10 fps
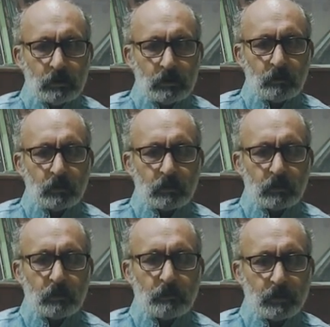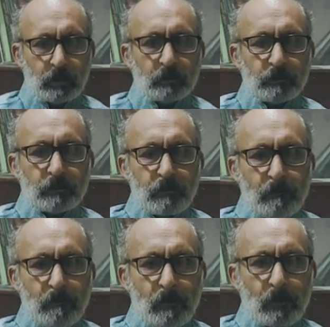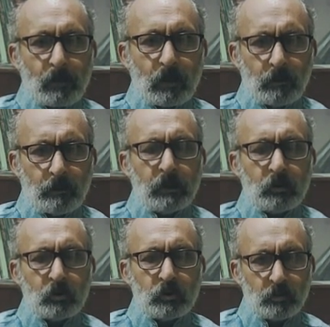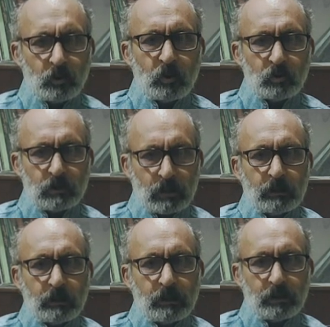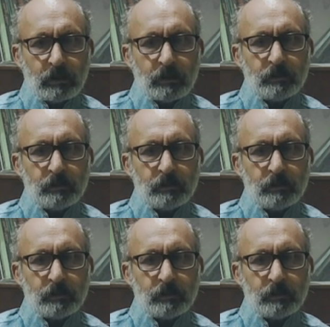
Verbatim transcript: एक मरतबा फिर अपने कुछ मरूज़ात लेके